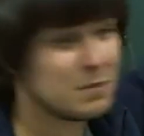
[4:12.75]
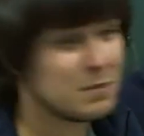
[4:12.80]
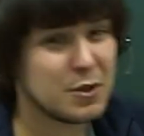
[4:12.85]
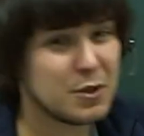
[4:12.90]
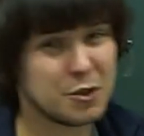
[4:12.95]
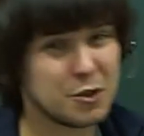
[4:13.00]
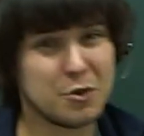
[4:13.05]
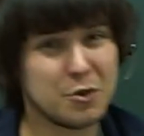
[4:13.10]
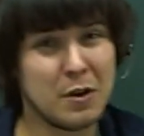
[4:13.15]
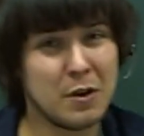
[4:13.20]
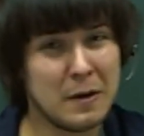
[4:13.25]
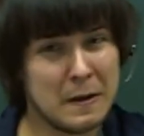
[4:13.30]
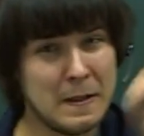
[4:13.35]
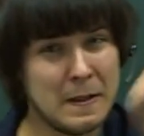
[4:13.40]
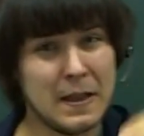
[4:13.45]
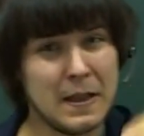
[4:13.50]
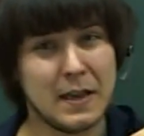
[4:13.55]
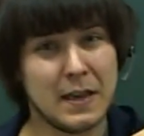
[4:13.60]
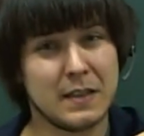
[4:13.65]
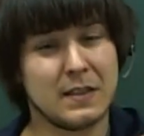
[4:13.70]
мы еще
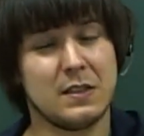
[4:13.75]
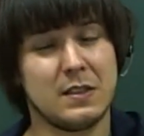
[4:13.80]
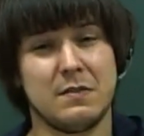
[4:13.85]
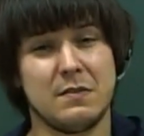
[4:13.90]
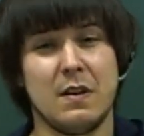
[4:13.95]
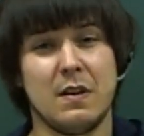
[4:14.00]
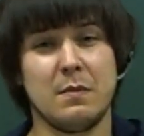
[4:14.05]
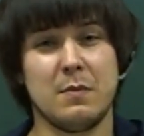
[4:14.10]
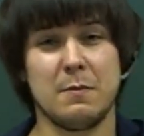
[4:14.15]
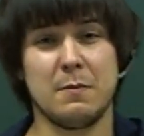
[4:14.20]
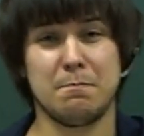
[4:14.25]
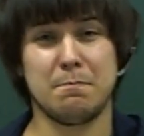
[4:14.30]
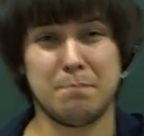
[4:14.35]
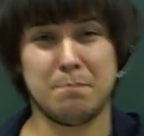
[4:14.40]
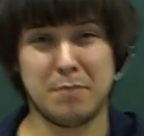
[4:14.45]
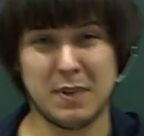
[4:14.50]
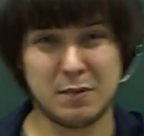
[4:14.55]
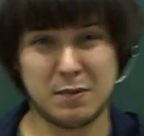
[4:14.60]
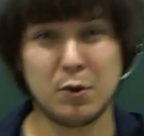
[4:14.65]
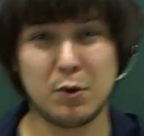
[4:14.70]
это с вами
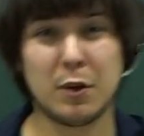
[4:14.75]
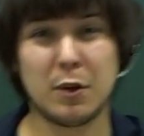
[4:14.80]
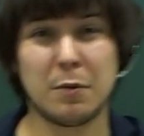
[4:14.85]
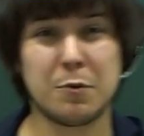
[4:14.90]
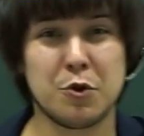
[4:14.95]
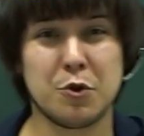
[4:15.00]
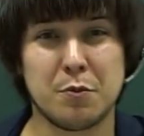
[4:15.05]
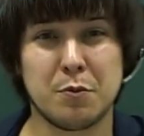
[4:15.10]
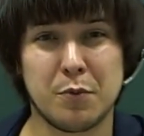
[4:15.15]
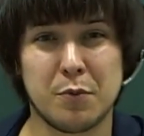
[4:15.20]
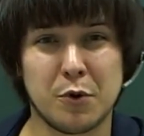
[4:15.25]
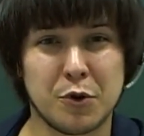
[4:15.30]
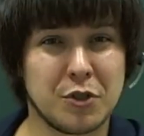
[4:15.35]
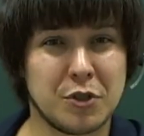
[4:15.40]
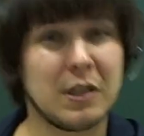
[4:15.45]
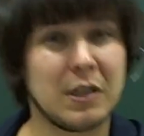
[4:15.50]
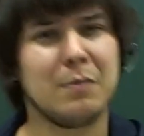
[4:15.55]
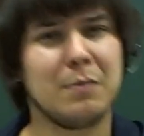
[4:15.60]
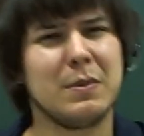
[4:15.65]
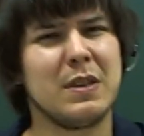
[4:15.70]
посмотрим чуть позже,
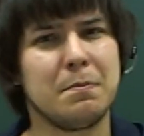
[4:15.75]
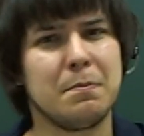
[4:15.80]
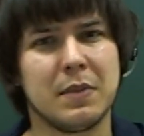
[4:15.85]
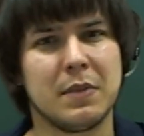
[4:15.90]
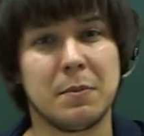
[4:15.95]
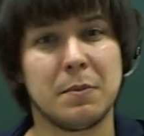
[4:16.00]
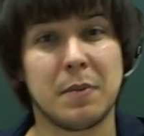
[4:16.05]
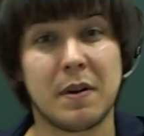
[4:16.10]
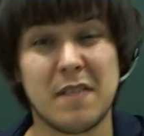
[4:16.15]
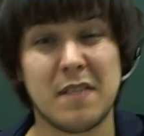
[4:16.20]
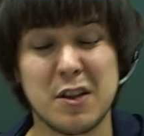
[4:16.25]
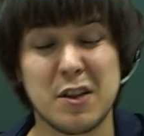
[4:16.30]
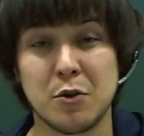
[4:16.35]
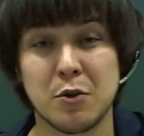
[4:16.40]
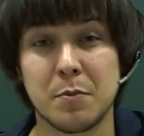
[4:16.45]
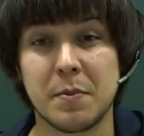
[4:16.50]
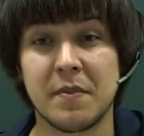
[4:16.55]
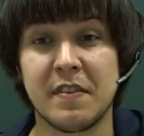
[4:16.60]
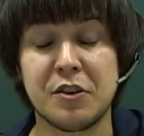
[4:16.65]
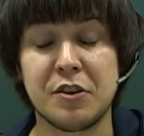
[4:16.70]
там и по
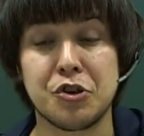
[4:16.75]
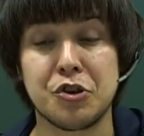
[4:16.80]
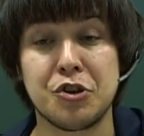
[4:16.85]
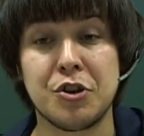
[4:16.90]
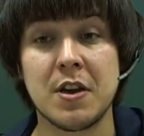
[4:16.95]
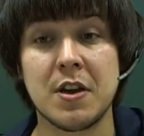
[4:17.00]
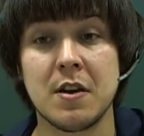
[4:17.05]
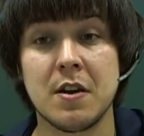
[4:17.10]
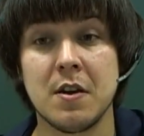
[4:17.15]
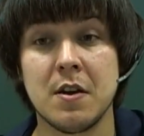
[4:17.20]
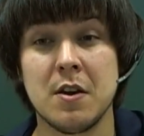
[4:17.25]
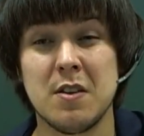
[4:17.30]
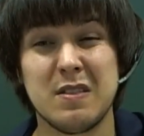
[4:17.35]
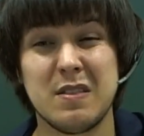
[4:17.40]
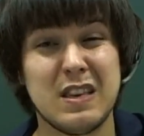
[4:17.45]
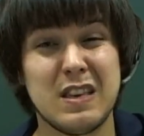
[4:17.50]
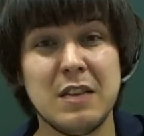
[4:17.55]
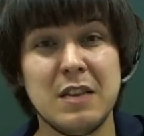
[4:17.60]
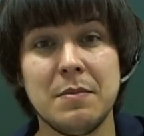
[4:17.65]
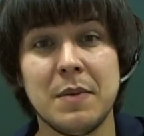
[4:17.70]
направлению, и по величине.
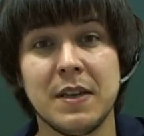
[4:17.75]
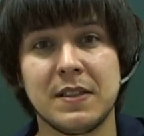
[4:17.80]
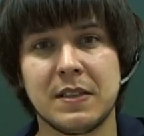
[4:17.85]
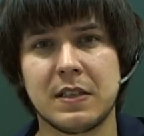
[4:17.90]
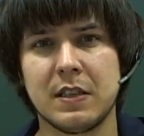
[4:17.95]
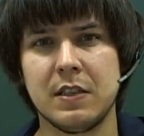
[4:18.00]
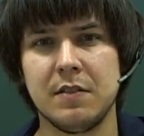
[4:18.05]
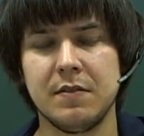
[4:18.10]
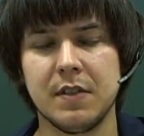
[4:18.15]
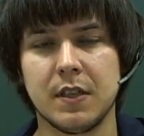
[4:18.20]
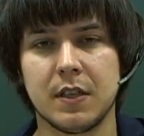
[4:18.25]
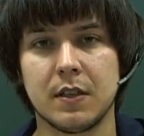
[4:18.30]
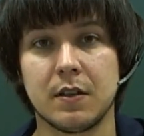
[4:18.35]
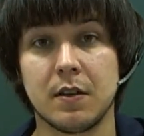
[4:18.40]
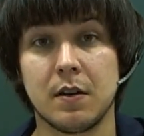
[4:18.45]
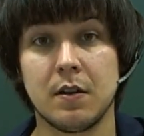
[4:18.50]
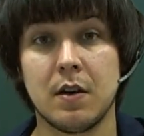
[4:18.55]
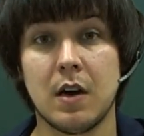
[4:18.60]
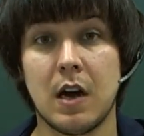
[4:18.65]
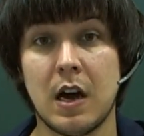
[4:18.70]
Кинематика не выход.
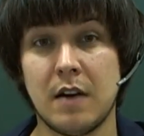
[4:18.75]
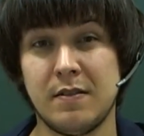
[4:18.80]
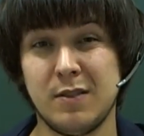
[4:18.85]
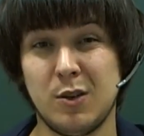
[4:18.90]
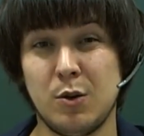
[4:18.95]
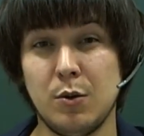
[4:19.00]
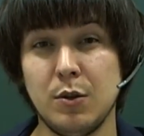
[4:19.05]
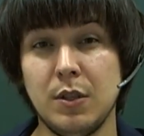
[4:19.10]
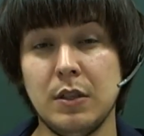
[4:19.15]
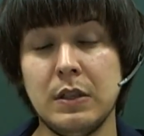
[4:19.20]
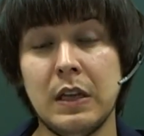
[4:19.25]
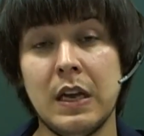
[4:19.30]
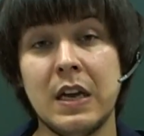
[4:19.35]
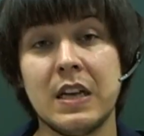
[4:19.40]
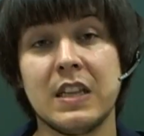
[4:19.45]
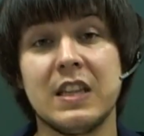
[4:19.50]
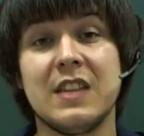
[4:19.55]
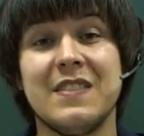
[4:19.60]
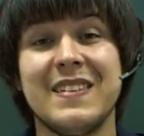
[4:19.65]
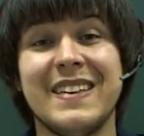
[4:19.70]
А выходит,
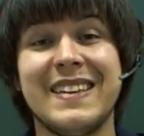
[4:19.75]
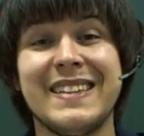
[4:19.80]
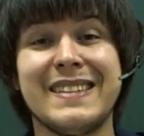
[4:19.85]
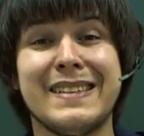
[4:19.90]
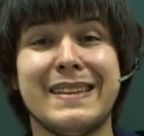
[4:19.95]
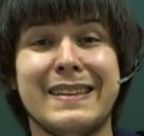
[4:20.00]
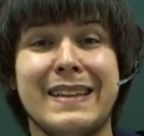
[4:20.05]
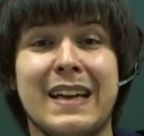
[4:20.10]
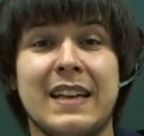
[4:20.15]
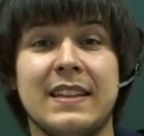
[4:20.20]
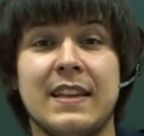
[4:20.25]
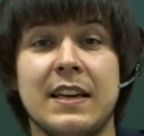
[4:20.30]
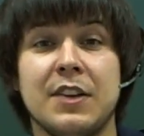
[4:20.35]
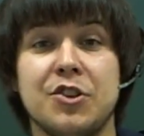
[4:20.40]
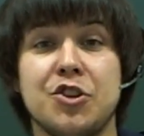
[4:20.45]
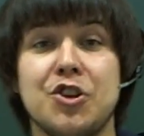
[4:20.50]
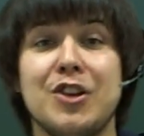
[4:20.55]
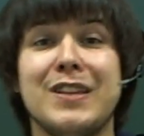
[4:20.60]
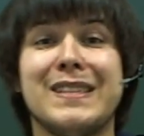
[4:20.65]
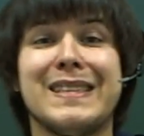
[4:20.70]
двигаться надо
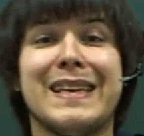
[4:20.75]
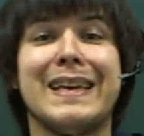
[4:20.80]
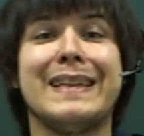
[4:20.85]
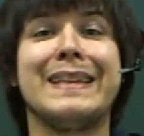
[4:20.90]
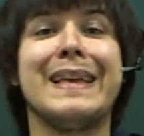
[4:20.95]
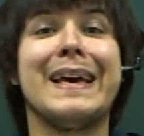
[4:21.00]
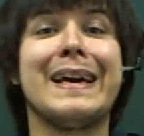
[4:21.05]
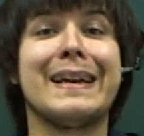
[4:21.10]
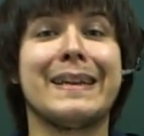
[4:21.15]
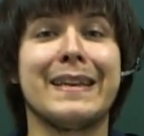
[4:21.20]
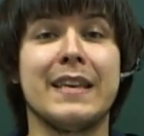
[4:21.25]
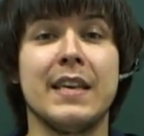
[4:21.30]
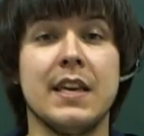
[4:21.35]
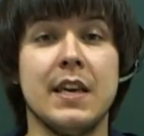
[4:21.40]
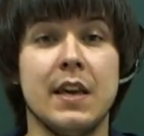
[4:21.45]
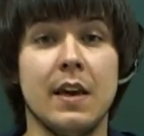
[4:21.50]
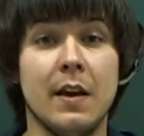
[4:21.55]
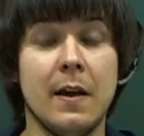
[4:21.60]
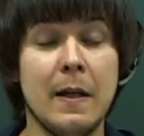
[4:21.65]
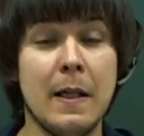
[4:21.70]
через
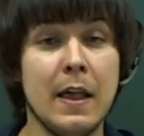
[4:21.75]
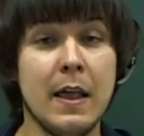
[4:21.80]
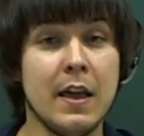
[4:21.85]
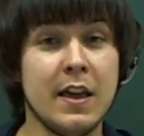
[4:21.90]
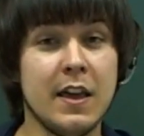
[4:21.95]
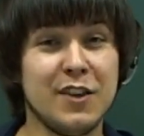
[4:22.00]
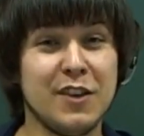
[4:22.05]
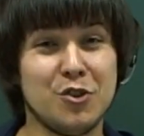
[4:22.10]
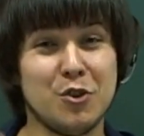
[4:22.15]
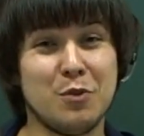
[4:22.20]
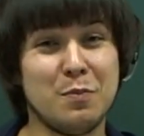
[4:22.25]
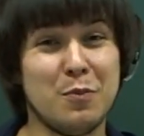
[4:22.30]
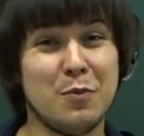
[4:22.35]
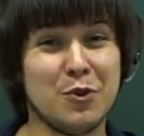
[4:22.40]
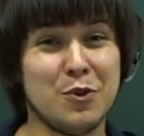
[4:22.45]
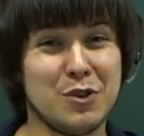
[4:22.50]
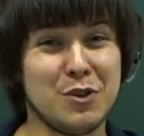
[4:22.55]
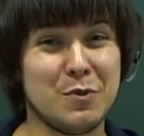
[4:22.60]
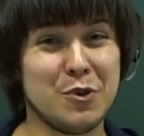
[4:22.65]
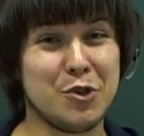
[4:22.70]
энергии. И чуть
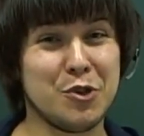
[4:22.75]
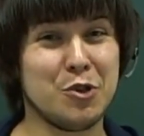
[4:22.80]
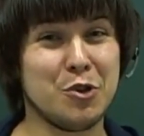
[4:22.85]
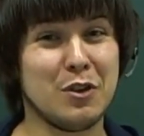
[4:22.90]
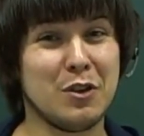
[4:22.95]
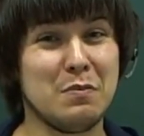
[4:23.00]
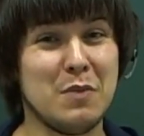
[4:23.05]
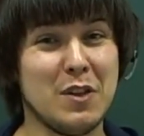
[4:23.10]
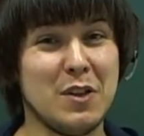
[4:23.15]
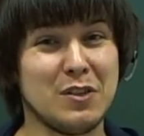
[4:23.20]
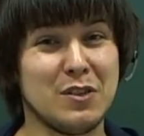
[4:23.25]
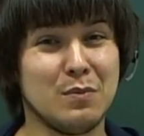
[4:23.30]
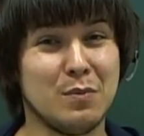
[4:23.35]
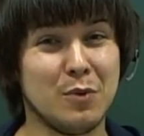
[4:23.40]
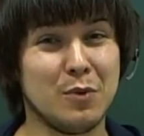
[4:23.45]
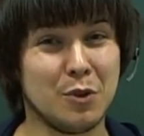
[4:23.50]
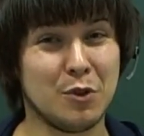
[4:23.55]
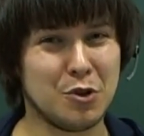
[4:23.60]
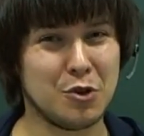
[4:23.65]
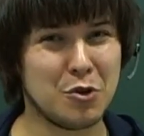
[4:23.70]
позже мы еще отметим,
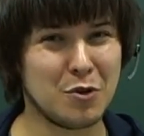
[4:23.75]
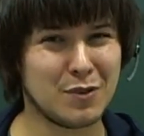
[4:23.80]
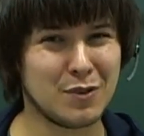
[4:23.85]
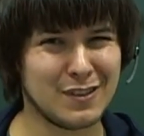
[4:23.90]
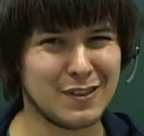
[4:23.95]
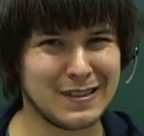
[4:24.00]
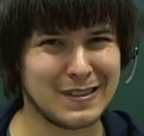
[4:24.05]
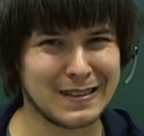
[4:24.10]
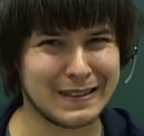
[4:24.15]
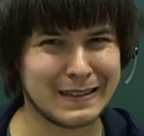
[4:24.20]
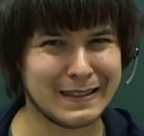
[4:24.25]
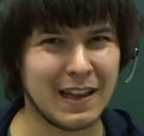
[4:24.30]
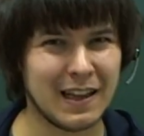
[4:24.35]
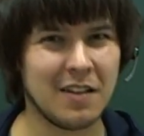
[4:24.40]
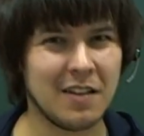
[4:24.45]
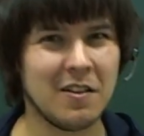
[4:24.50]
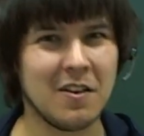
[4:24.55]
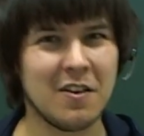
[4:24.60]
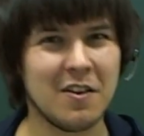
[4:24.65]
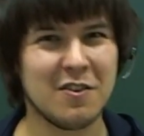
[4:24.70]
будет еще один
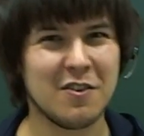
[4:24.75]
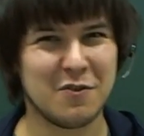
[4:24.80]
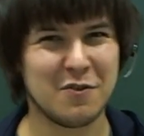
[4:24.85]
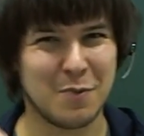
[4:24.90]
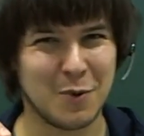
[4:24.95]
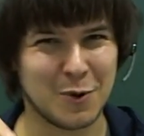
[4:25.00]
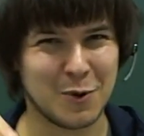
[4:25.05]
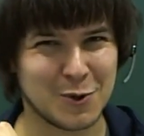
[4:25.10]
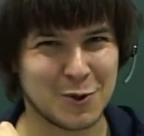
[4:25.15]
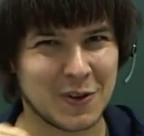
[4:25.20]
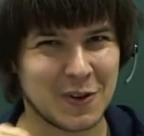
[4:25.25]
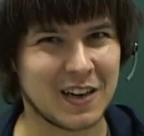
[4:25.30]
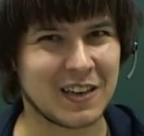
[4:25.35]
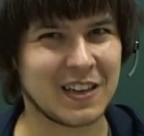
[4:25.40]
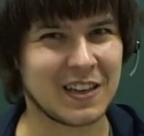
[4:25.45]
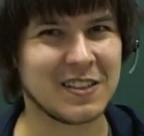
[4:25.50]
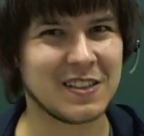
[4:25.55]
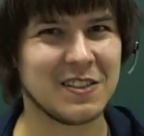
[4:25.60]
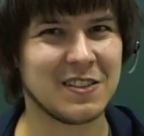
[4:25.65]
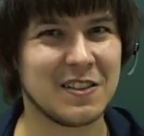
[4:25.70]
сигнал в пользу как
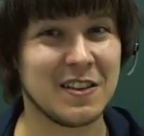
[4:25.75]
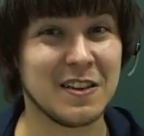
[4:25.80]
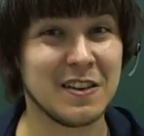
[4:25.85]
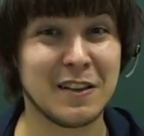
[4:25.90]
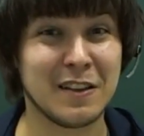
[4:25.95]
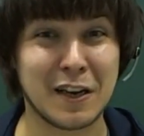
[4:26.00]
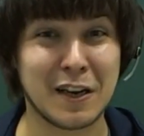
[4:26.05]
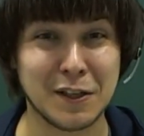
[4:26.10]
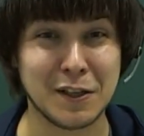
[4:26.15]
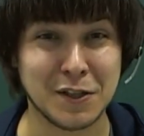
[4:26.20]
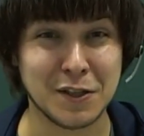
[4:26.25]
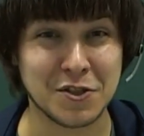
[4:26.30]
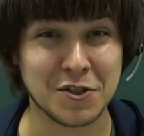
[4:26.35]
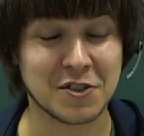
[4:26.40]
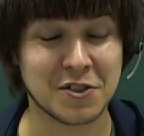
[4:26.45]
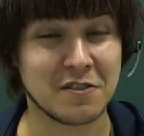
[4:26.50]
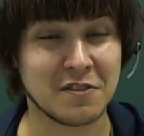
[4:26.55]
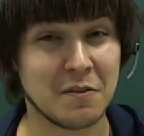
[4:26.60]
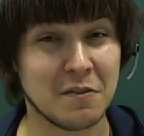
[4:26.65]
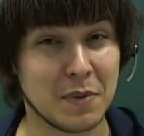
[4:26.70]
раз-таки энергетического